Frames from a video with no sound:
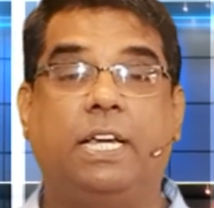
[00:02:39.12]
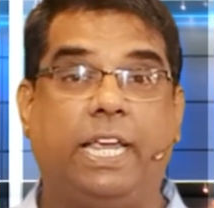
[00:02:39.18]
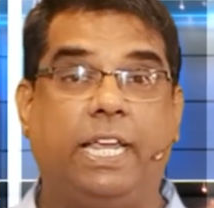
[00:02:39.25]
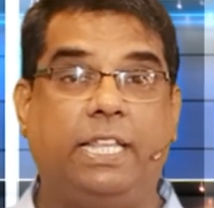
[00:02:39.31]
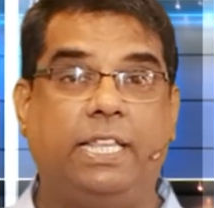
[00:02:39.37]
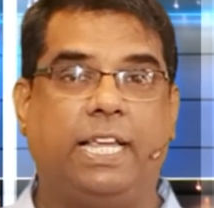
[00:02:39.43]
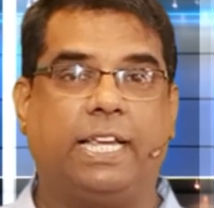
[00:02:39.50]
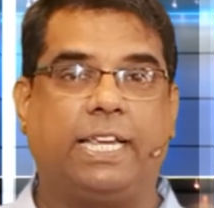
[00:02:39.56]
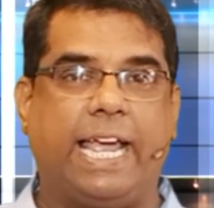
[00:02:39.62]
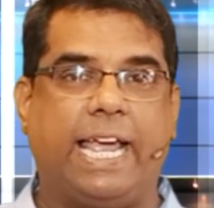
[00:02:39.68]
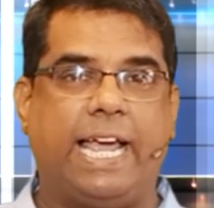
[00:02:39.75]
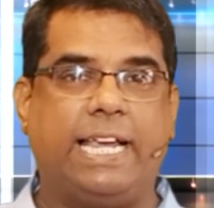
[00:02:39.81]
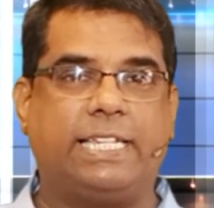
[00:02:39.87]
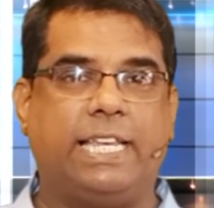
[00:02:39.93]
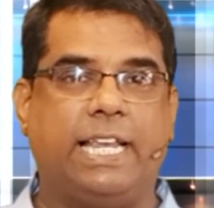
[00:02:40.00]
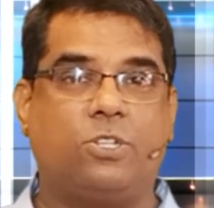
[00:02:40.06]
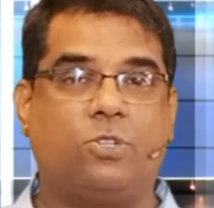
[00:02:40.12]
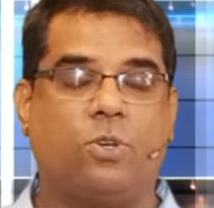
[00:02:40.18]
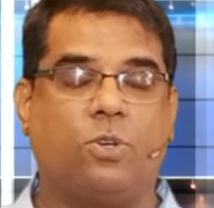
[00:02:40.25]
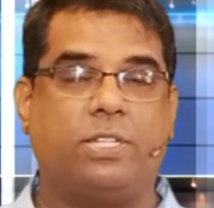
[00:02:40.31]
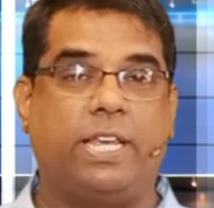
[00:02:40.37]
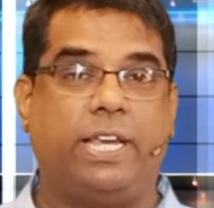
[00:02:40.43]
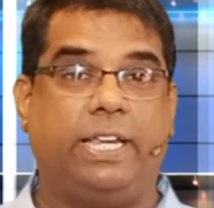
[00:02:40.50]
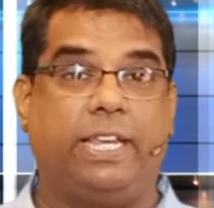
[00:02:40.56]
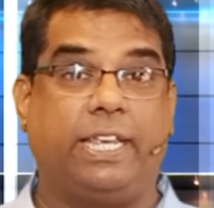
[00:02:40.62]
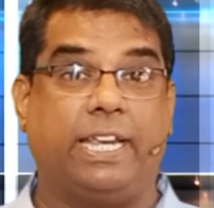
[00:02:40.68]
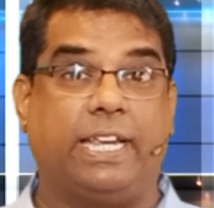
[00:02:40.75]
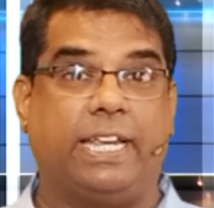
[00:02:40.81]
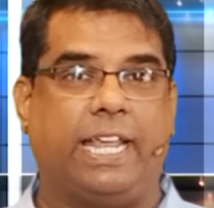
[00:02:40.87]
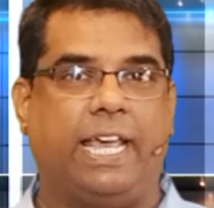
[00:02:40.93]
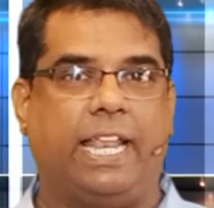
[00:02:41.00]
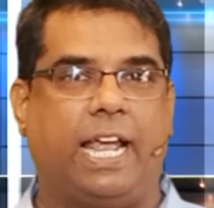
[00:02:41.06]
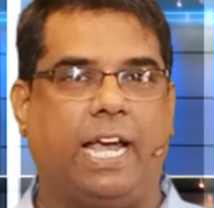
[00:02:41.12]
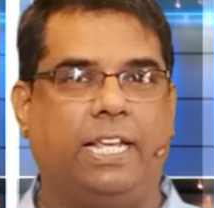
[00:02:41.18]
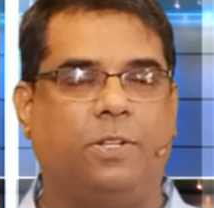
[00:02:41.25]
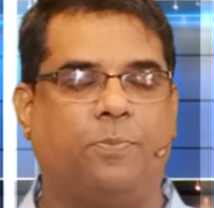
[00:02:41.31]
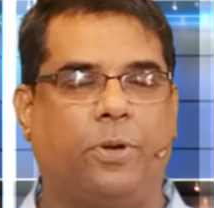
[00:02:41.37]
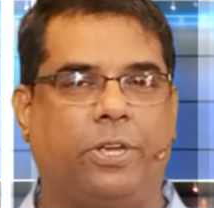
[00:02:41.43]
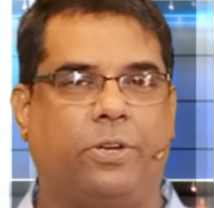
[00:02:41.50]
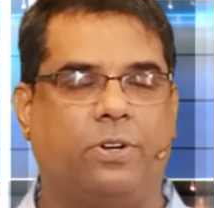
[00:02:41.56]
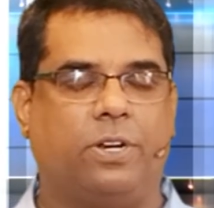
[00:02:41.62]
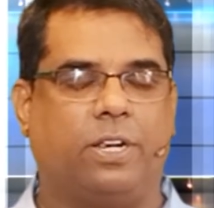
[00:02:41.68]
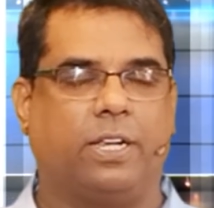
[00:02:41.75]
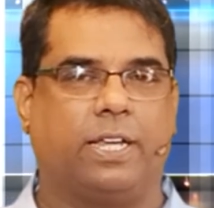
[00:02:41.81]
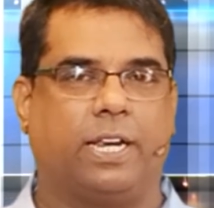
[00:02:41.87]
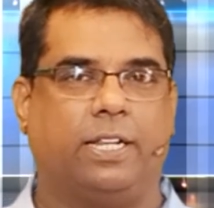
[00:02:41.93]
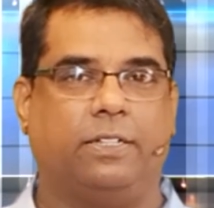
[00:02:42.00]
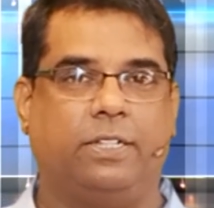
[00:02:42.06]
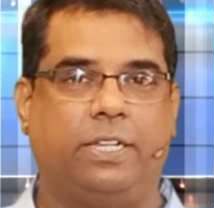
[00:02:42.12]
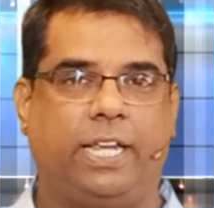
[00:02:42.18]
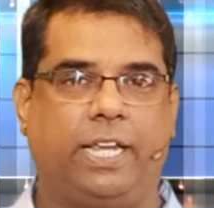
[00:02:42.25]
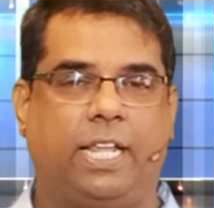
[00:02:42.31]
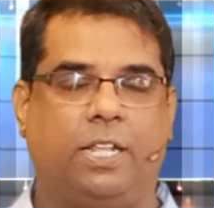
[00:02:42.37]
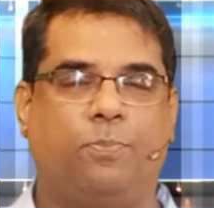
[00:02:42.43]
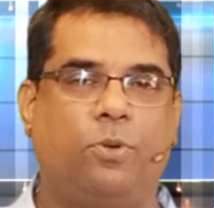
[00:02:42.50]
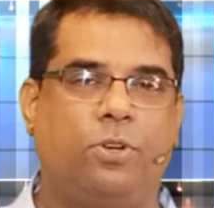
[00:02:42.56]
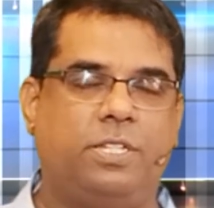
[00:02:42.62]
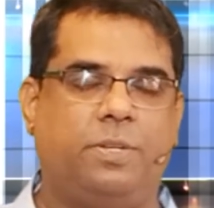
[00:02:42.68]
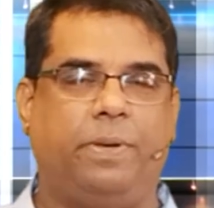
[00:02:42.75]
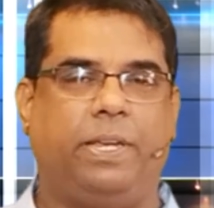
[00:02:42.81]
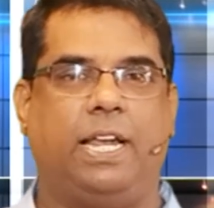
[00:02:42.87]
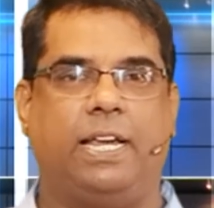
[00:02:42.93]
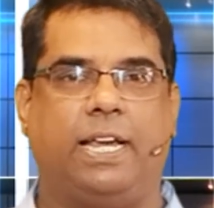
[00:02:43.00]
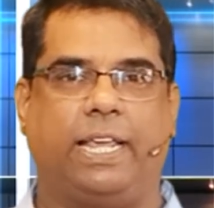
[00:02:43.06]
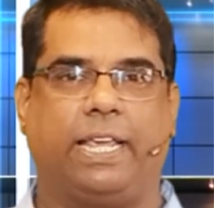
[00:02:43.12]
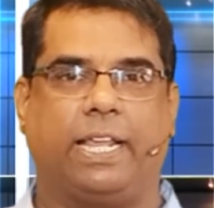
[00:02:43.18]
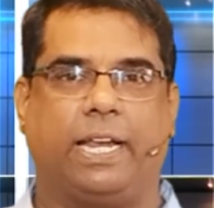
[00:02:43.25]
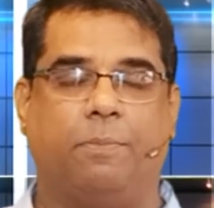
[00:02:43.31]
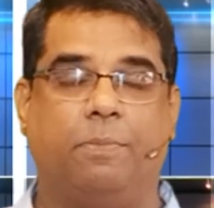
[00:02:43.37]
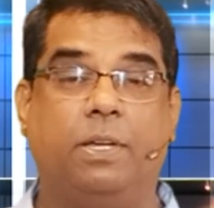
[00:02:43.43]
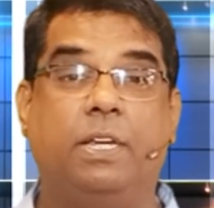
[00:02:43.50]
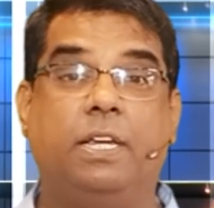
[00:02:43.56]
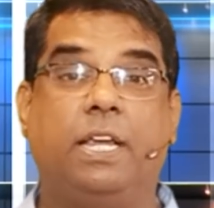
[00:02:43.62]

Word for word: இந்த கேஷ்லெஸ் சொசைட்டிக்கு நேராக இது போய் கொண்டிருக்கிறது நீங்கள் அதை புரிஞ்சுப்பீங்கன்னு நான் நினைக்கிறேன்